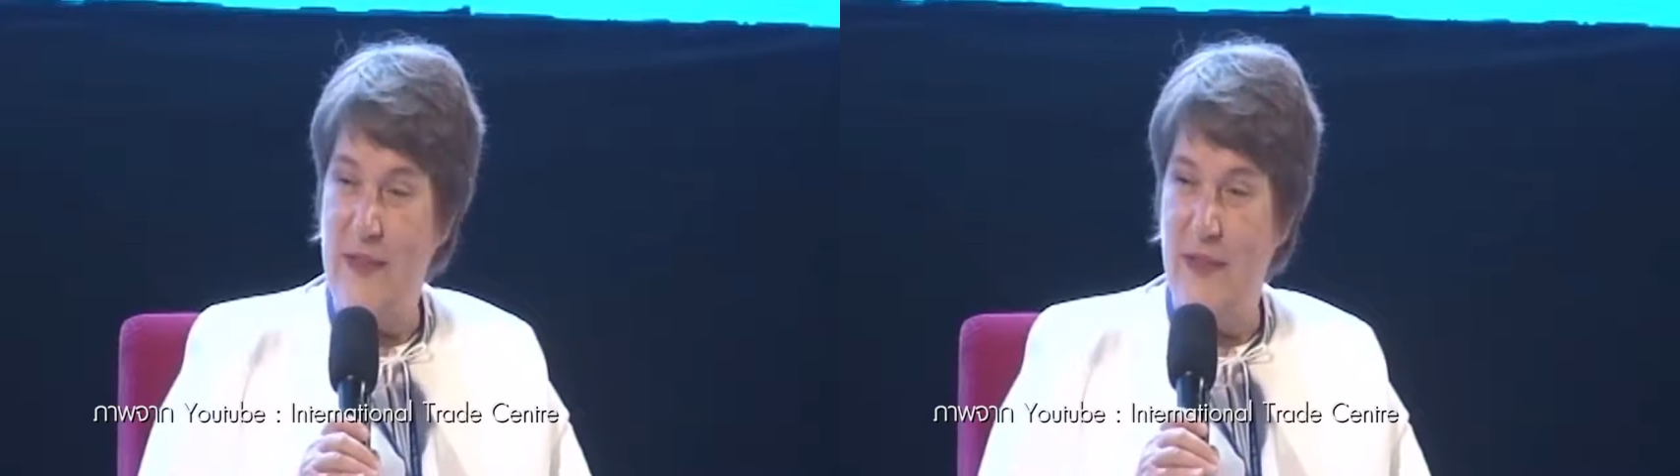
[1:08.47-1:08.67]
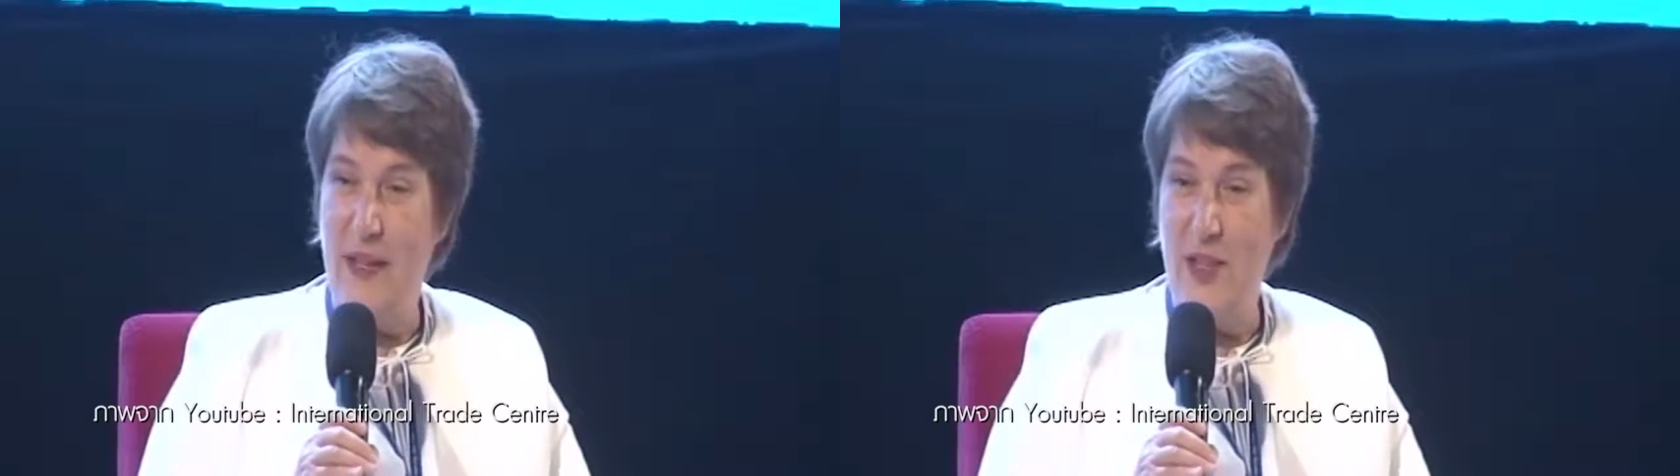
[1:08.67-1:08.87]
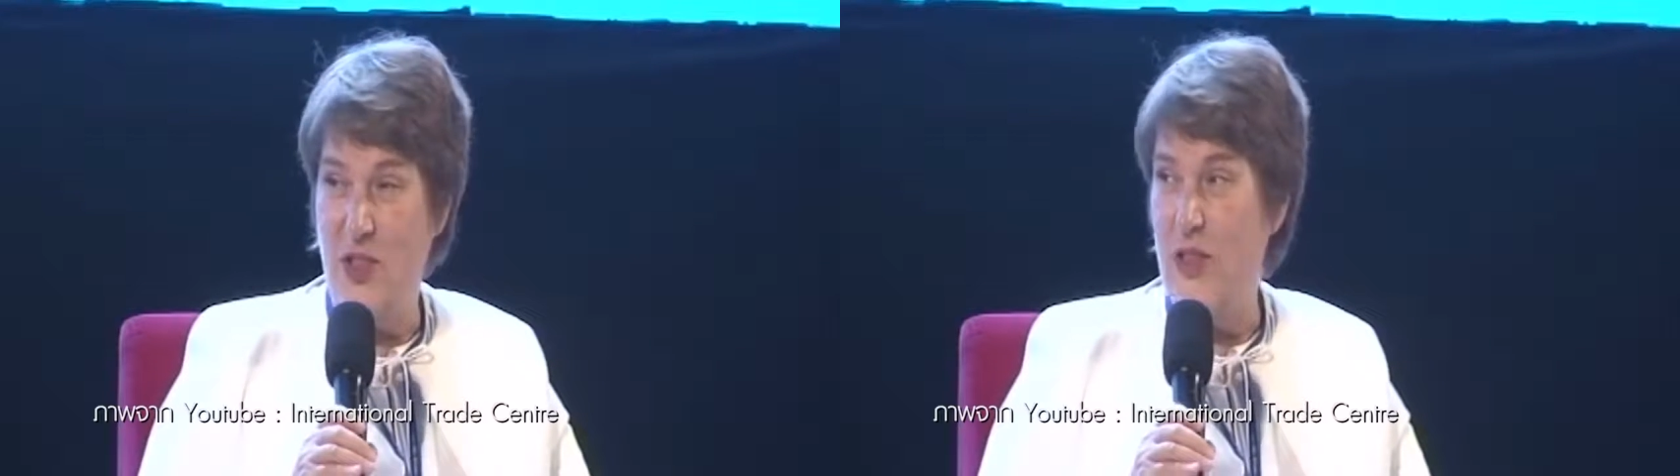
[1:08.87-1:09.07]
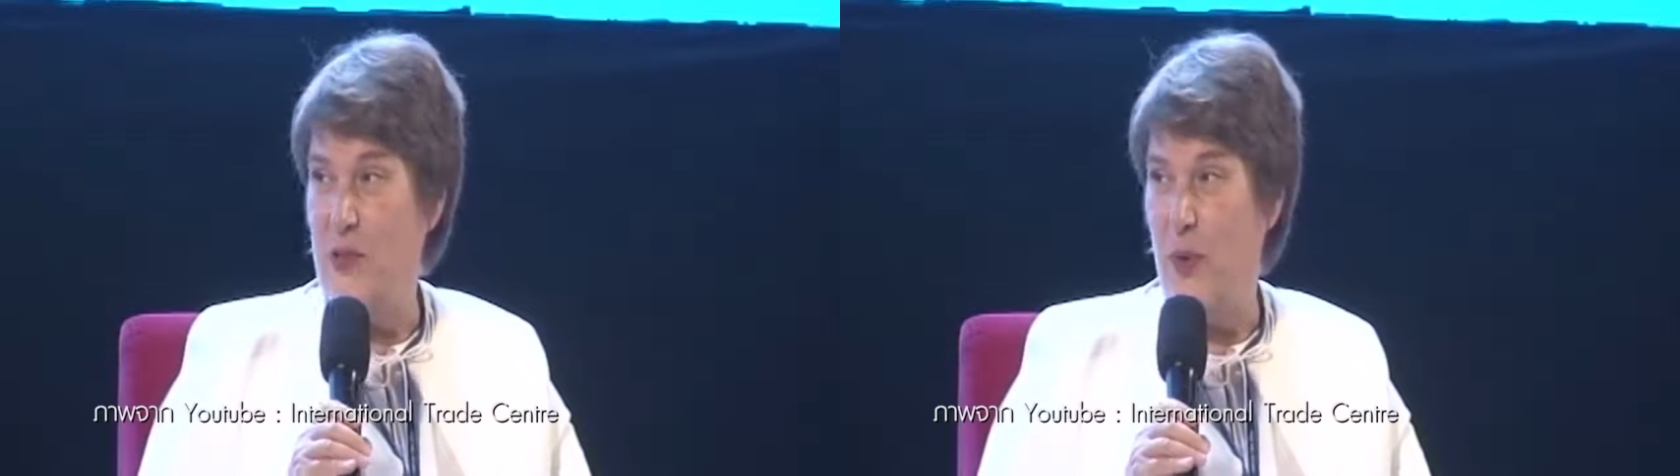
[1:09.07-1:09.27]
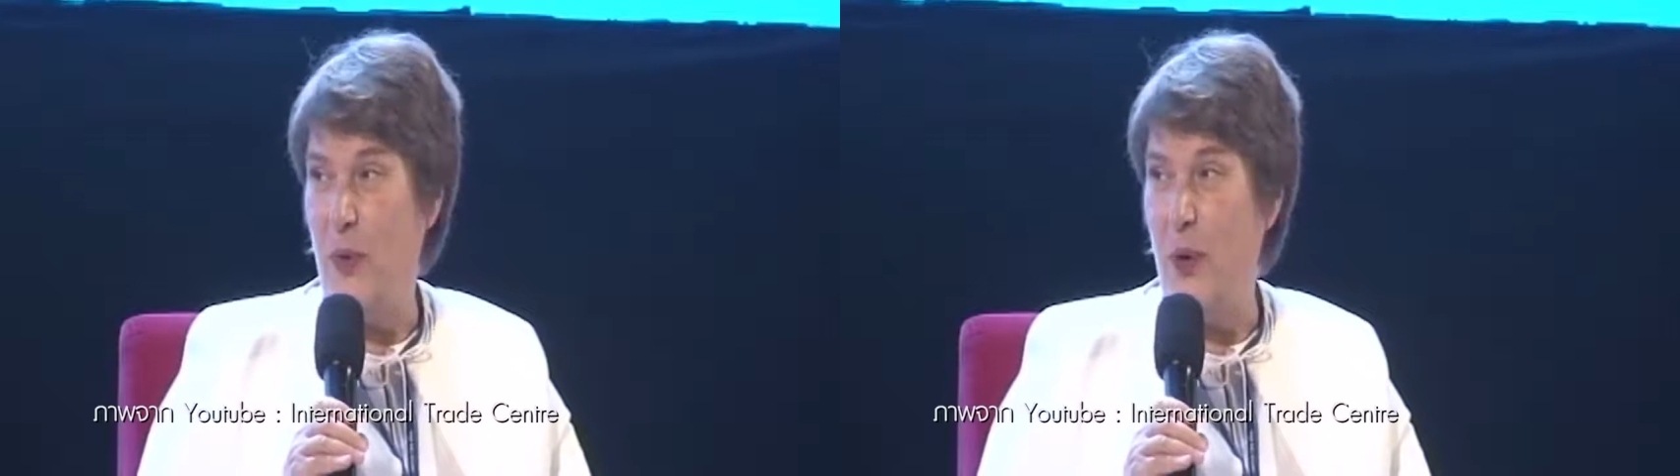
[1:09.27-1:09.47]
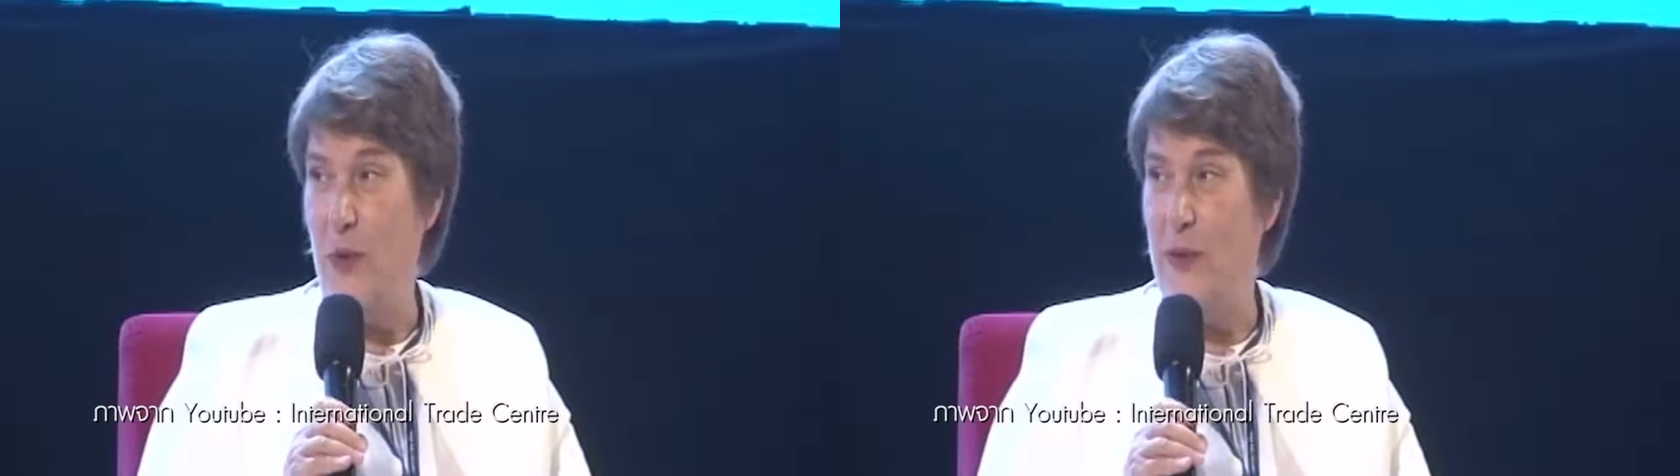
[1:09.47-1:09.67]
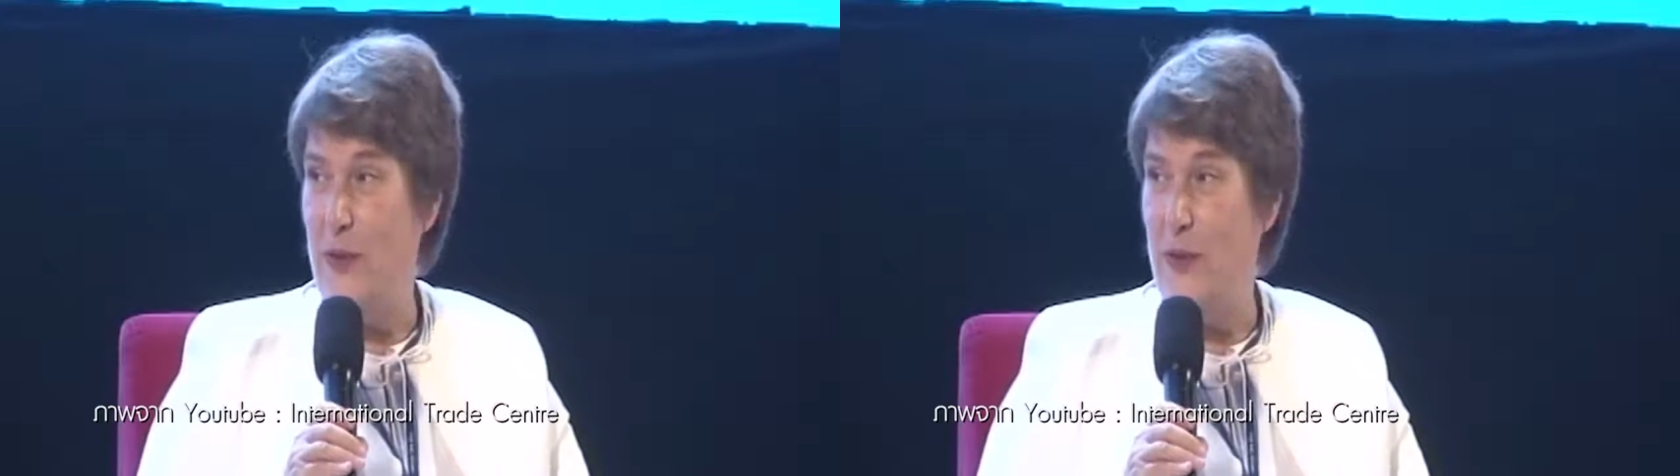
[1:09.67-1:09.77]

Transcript: International Trade